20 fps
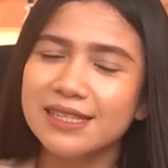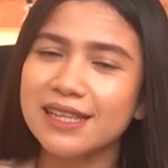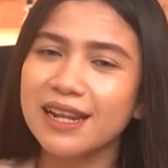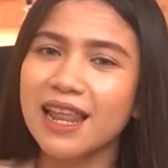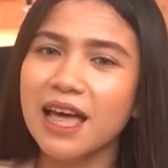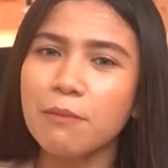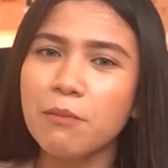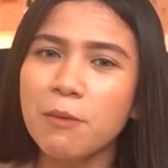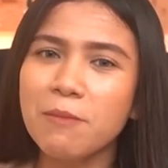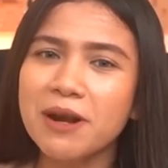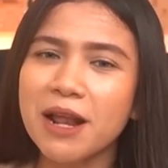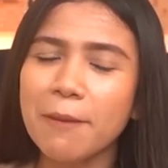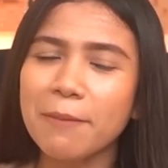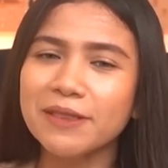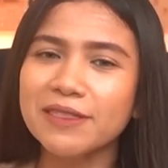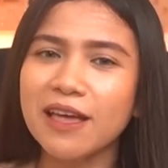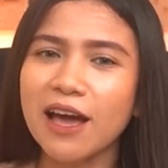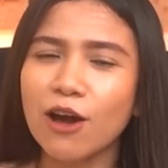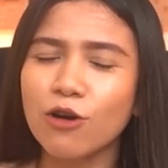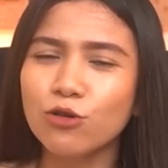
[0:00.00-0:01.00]
Selang
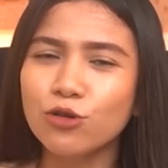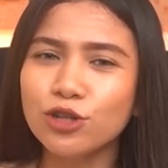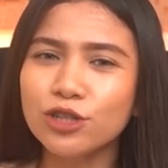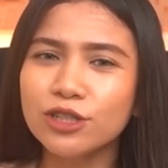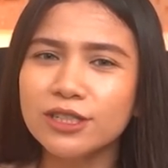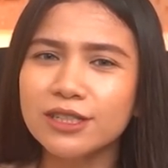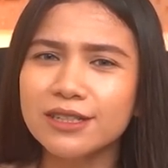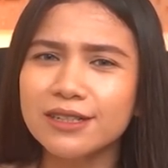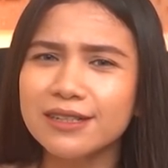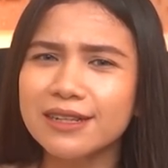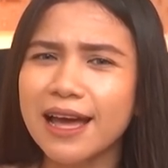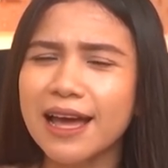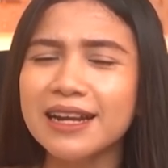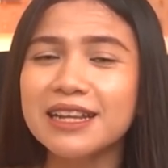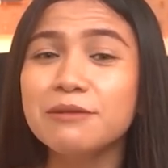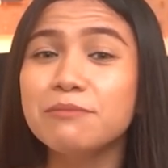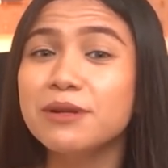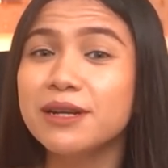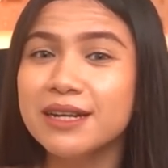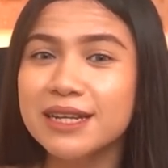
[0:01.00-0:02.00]
beberapa tahun,
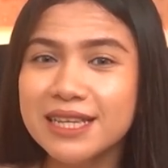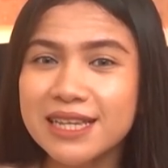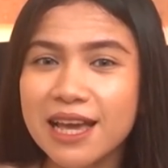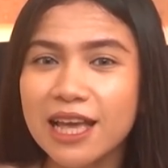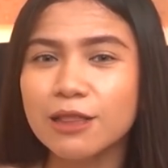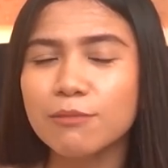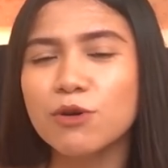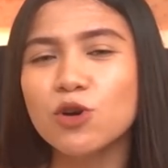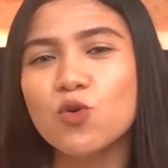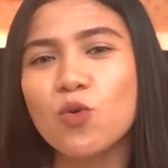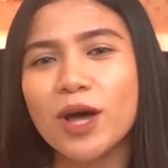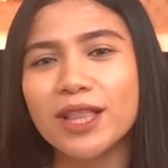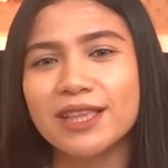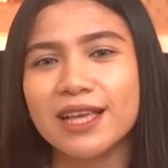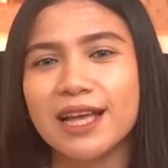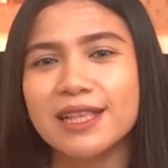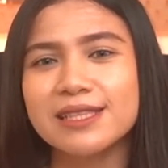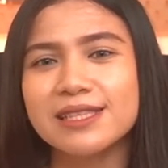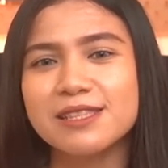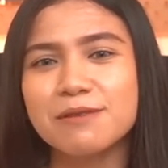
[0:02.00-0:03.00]
Nani berniat
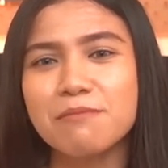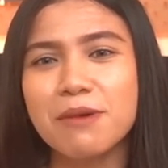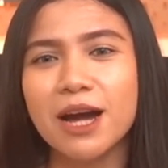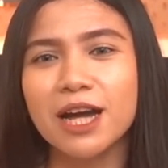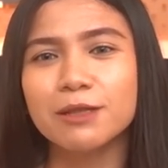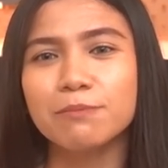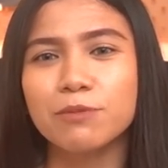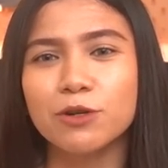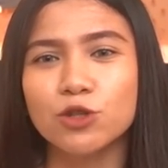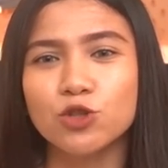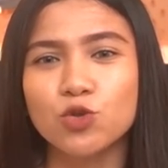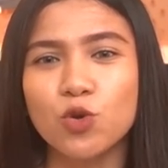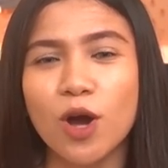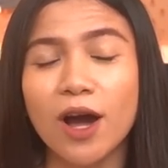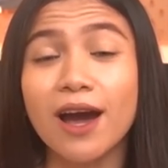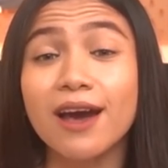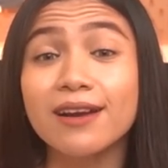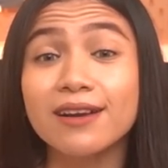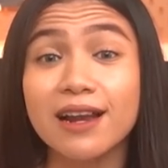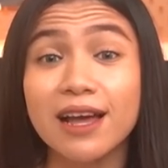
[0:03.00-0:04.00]
menguatkan semangat
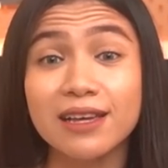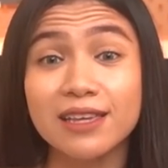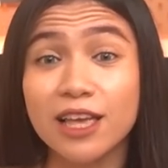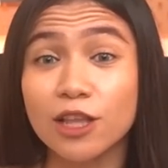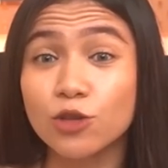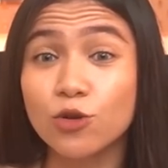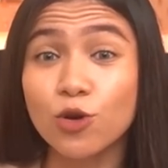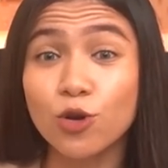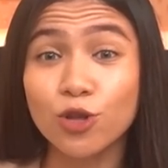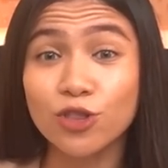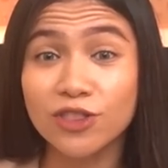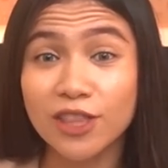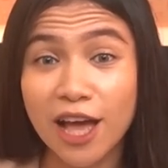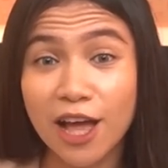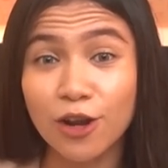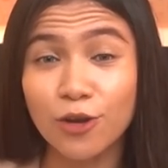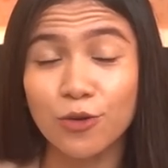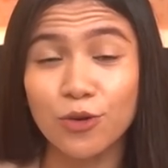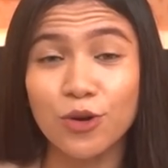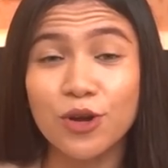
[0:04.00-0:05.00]
perjuangan rakyat
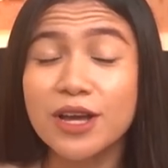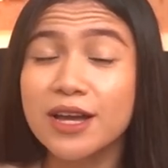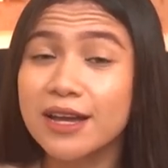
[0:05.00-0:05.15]
Gorontalo